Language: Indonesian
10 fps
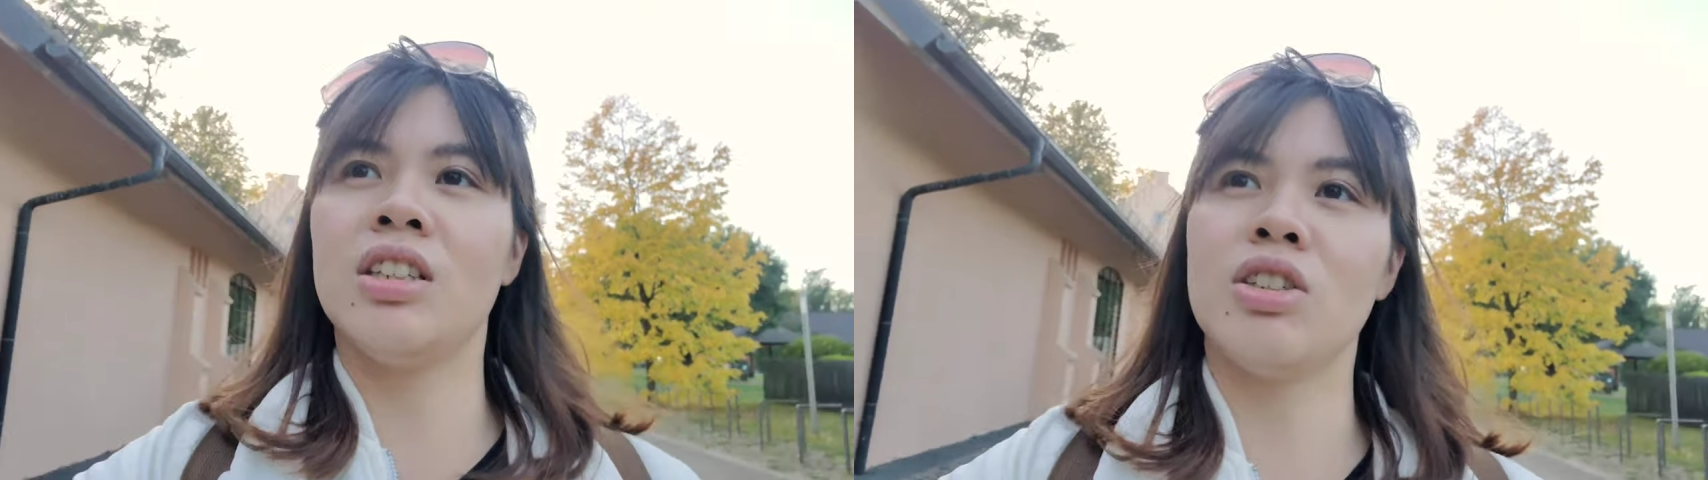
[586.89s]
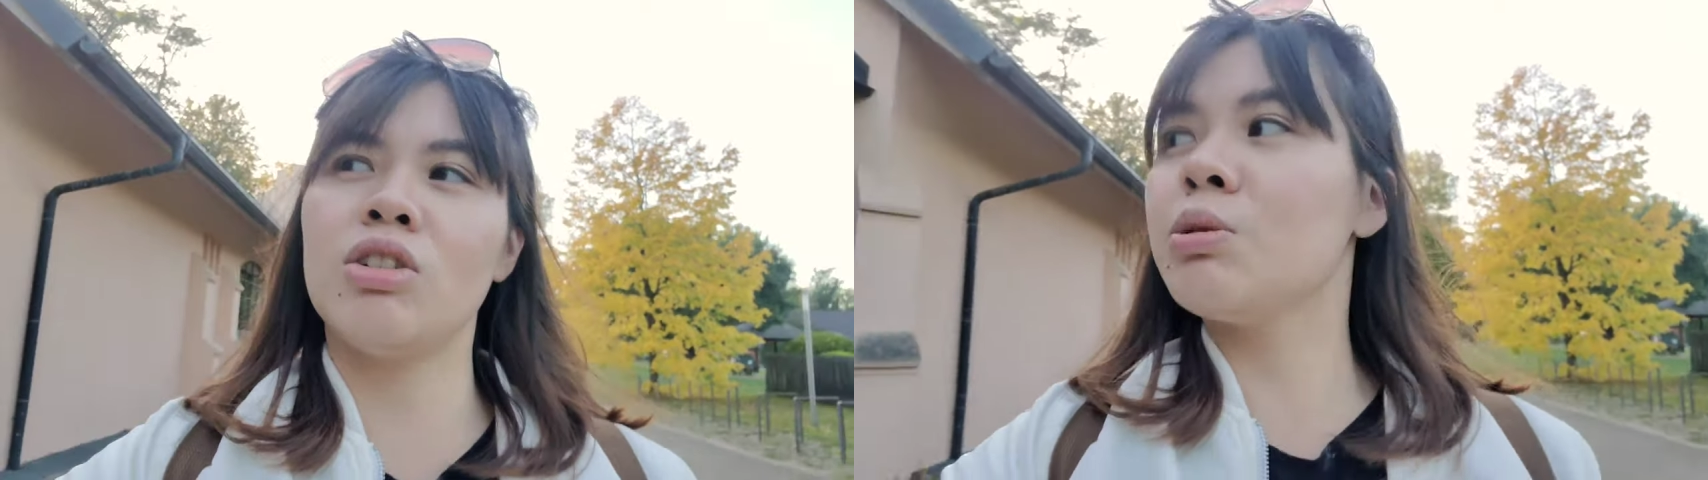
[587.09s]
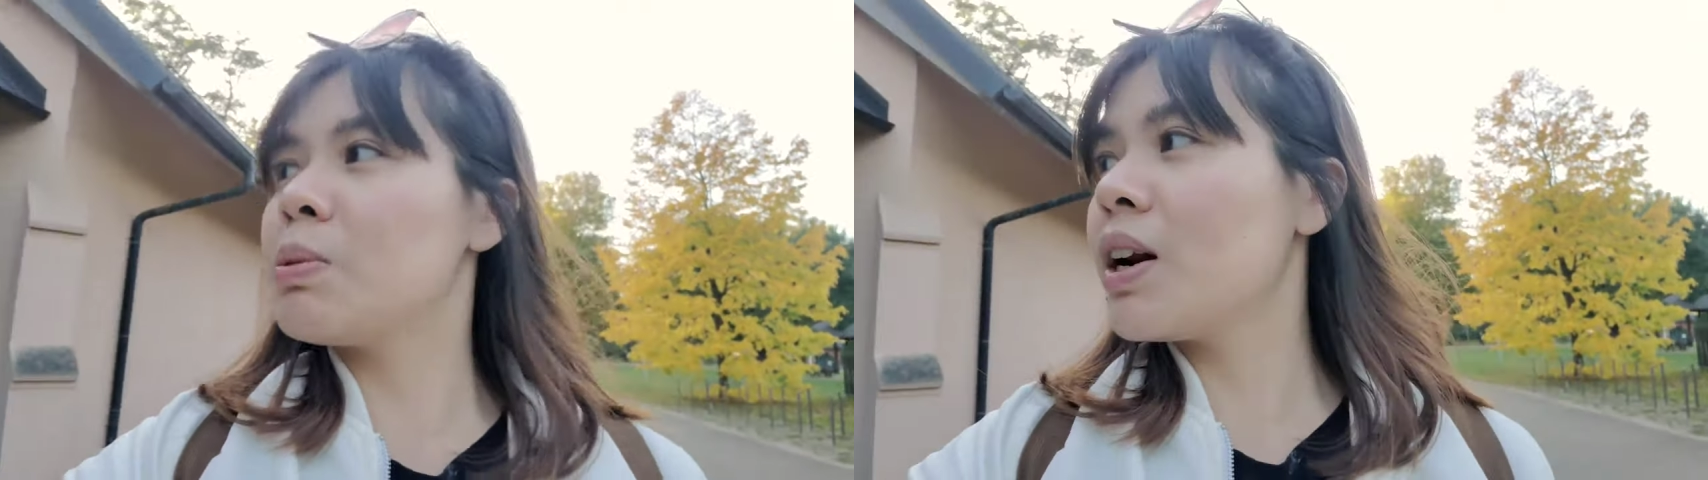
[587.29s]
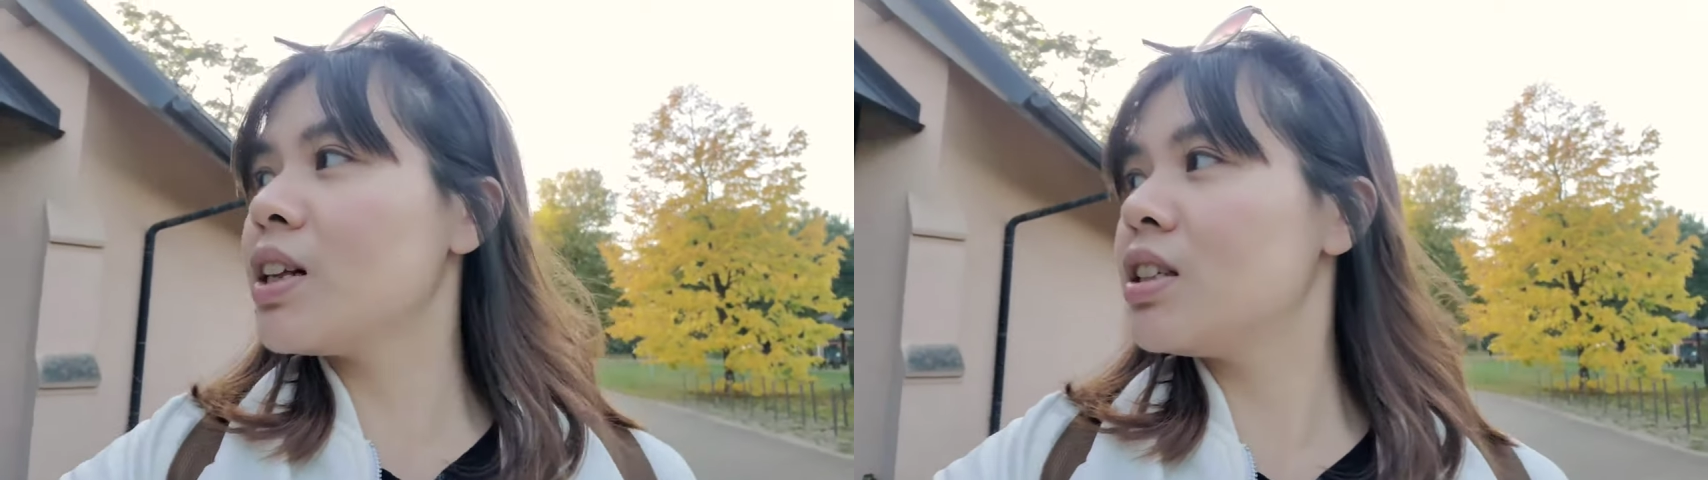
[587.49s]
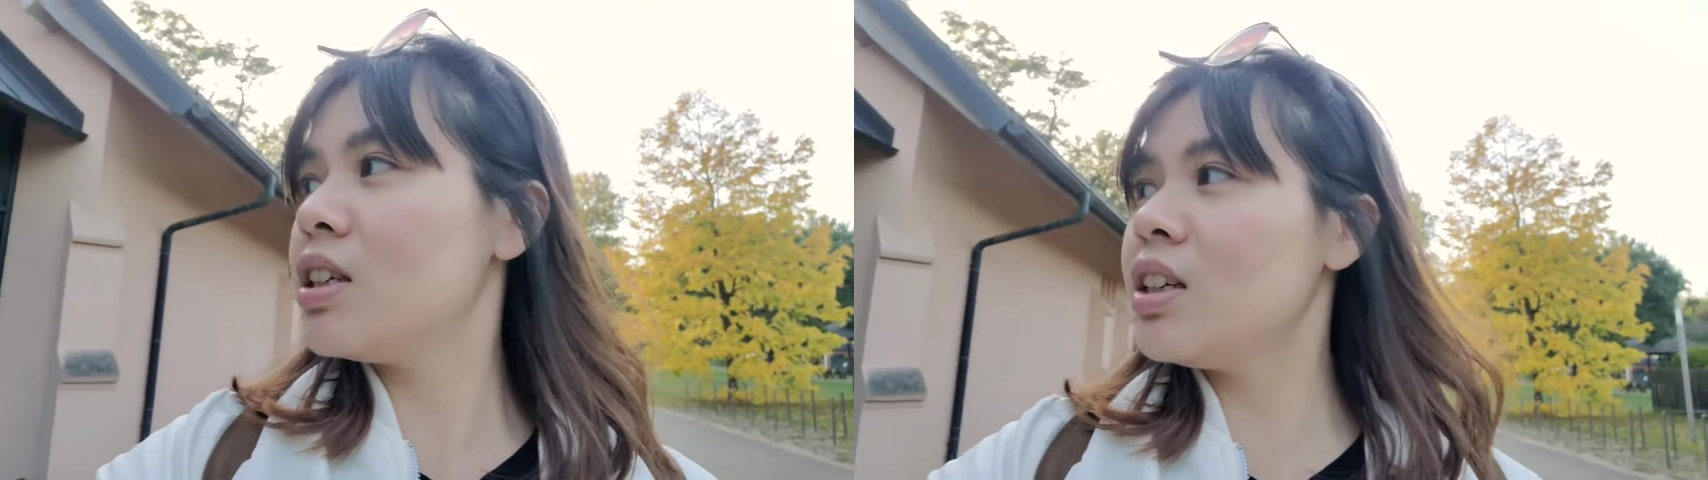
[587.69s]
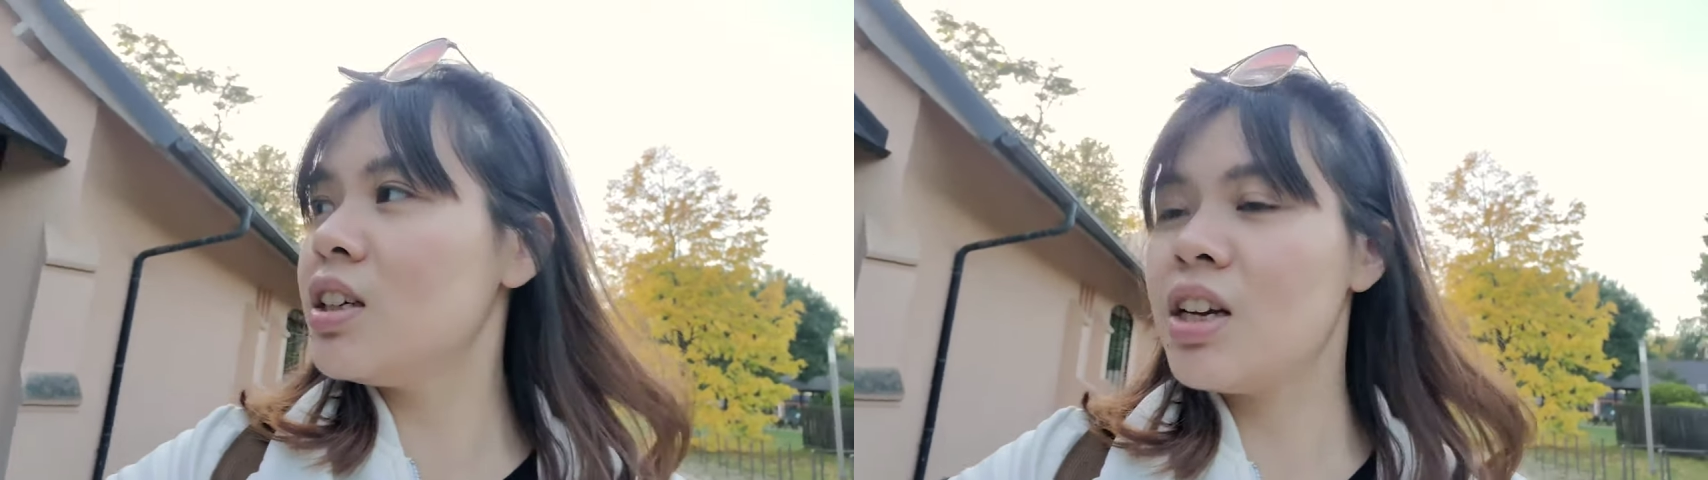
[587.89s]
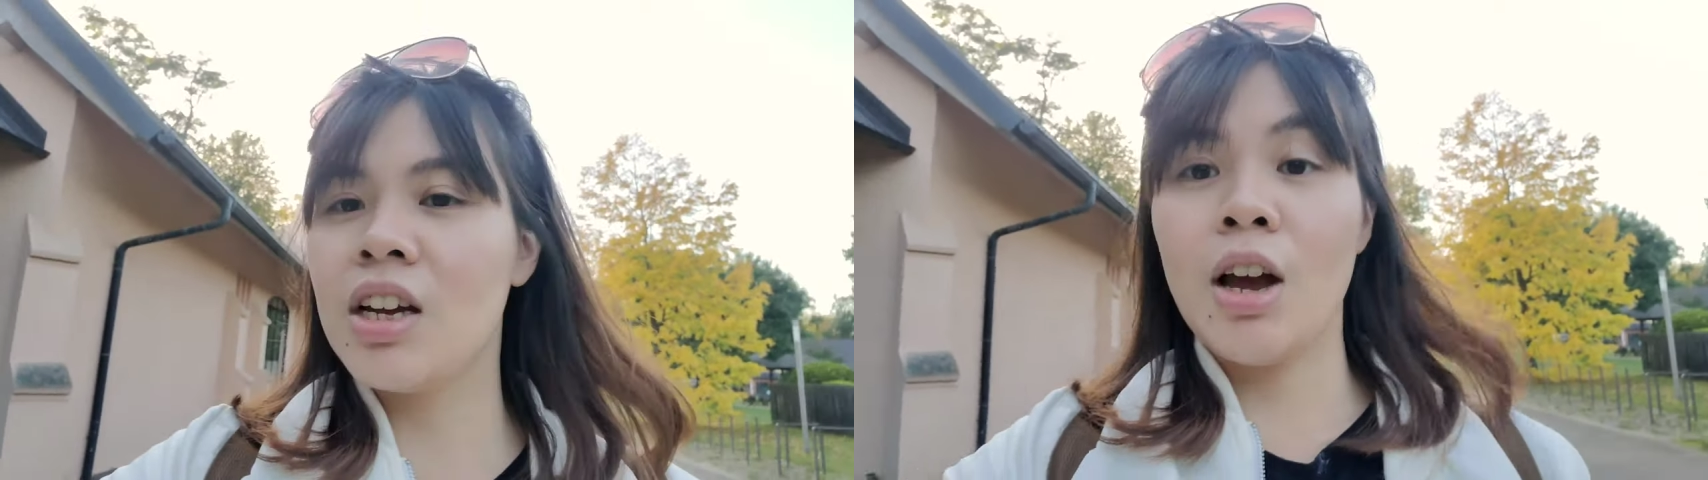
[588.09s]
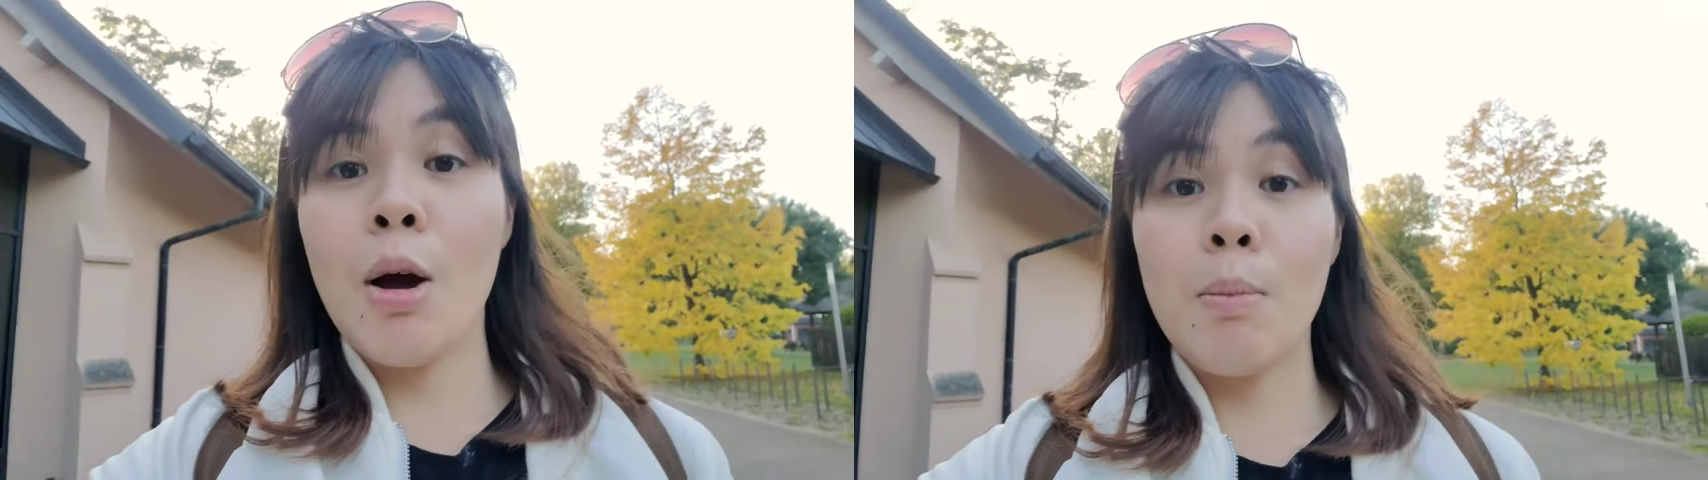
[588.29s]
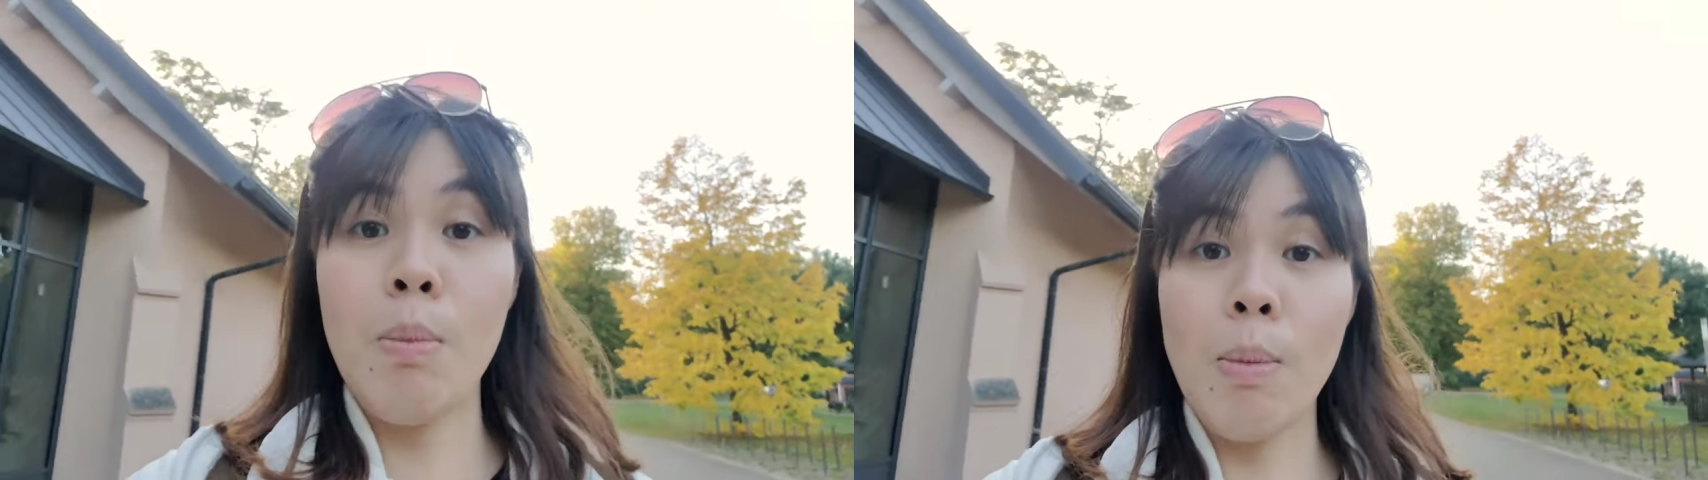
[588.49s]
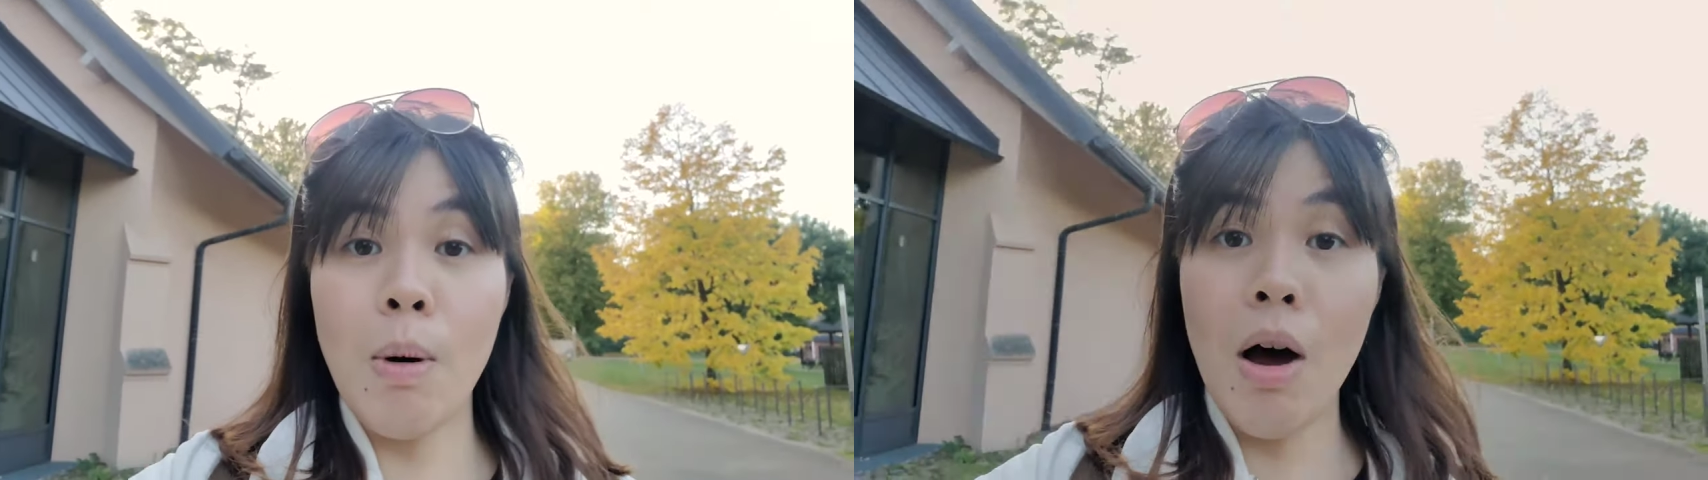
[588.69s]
Schloss Planet ini bye